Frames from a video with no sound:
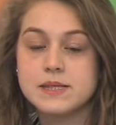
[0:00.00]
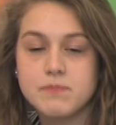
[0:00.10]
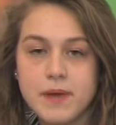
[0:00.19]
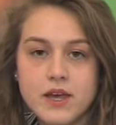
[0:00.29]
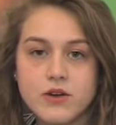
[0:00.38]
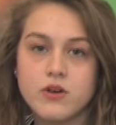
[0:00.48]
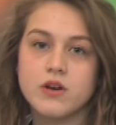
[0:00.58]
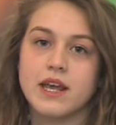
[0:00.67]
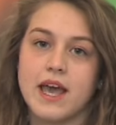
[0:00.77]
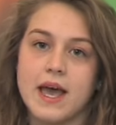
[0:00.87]
eh,
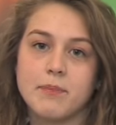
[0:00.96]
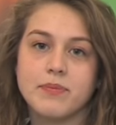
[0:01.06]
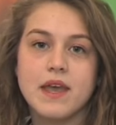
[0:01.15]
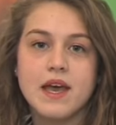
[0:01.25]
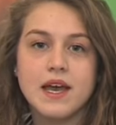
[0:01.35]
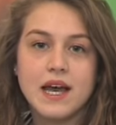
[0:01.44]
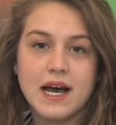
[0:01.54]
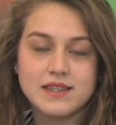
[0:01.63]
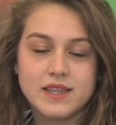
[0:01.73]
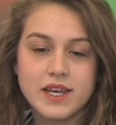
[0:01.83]
spero che
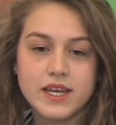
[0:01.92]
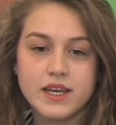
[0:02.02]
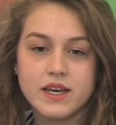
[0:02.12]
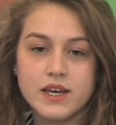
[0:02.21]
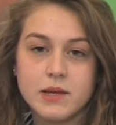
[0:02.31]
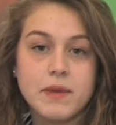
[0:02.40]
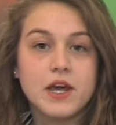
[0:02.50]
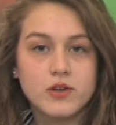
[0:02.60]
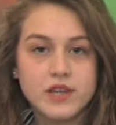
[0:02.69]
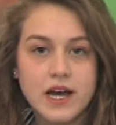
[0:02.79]
altri eh,
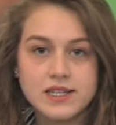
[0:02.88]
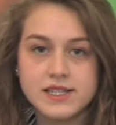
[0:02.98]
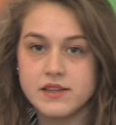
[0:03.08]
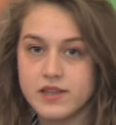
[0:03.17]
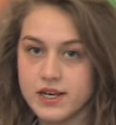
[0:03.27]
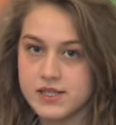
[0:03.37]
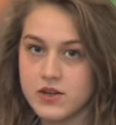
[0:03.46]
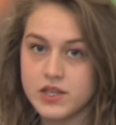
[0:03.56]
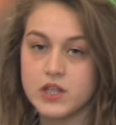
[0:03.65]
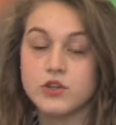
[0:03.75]
miei coetanei si
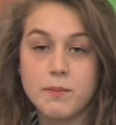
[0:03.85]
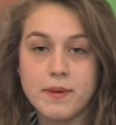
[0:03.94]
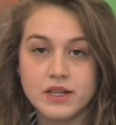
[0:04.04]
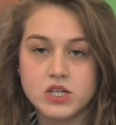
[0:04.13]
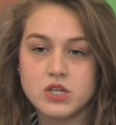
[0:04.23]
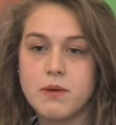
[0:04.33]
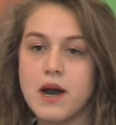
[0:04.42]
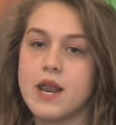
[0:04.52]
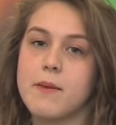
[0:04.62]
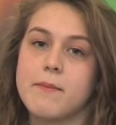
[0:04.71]
interessano intanto a
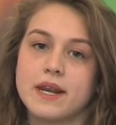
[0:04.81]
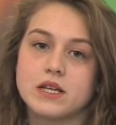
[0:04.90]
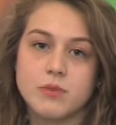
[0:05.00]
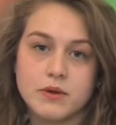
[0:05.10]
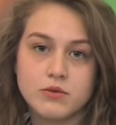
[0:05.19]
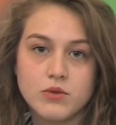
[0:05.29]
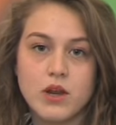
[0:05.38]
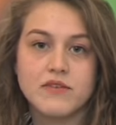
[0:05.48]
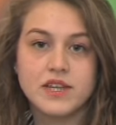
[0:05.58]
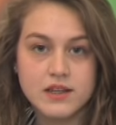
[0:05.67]
partecipare perché soprattutto
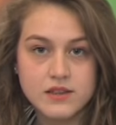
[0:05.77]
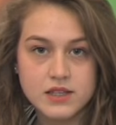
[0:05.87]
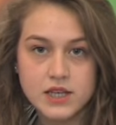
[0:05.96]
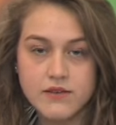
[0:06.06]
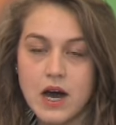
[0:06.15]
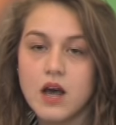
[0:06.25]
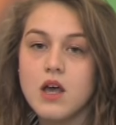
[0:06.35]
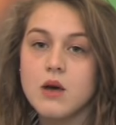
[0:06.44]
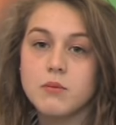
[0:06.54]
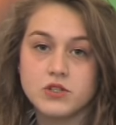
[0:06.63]
la vita attiva
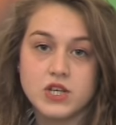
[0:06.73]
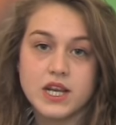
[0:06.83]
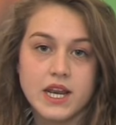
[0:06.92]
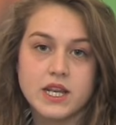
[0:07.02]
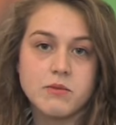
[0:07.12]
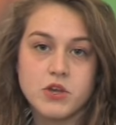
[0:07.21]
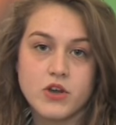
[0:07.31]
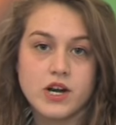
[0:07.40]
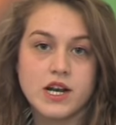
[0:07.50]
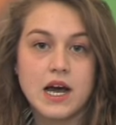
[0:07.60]
può cercare di
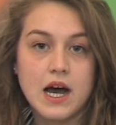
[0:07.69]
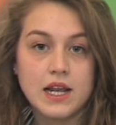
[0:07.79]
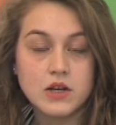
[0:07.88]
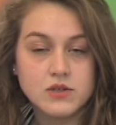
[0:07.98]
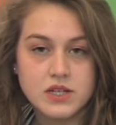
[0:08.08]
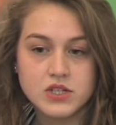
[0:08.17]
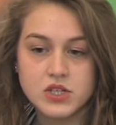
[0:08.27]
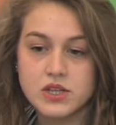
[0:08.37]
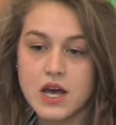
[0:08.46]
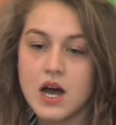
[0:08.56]
migliorare la, la nostra
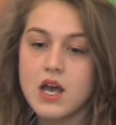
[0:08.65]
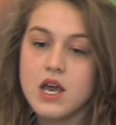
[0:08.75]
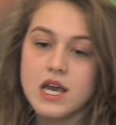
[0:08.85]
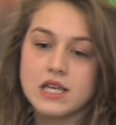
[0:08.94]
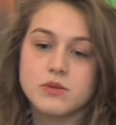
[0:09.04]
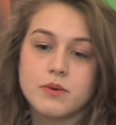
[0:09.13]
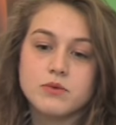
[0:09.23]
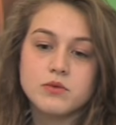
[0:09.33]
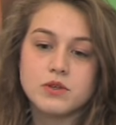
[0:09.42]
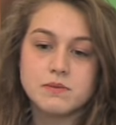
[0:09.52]
città e
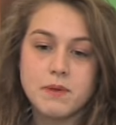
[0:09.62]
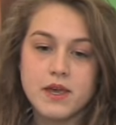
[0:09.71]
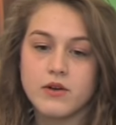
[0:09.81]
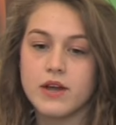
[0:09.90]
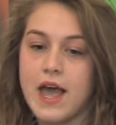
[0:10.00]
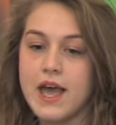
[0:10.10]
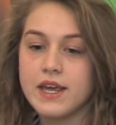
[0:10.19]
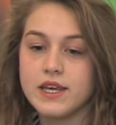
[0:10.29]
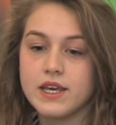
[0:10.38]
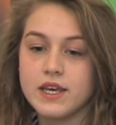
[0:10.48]
soprattutto spero
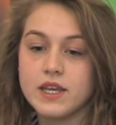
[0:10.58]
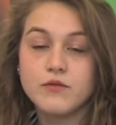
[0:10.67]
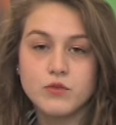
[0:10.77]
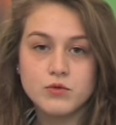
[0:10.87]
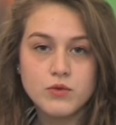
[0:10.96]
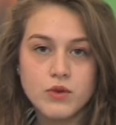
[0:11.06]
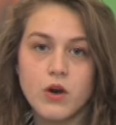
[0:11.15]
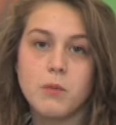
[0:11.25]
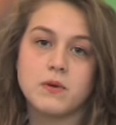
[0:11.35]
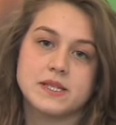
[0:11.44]
che eh, in
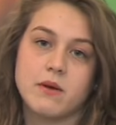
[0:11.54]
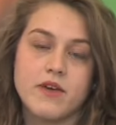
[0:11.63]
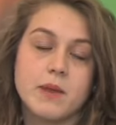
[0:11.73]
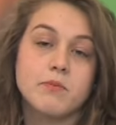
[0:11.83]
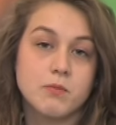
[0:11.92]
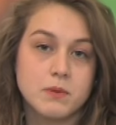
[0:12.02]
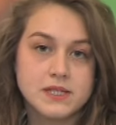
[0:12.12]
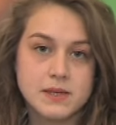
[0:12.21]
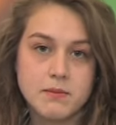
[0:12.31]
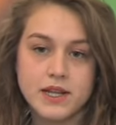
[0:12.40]
futuro possiamo avere più
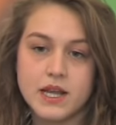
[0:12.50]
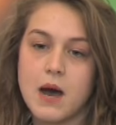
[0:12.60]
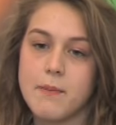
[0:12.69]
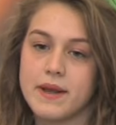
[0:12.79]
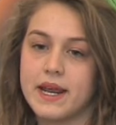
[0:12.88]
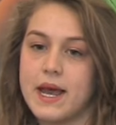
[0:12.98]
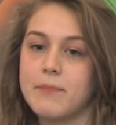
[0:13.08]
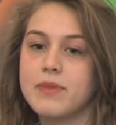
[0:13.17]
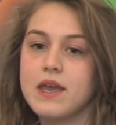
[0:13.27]
possibilità perché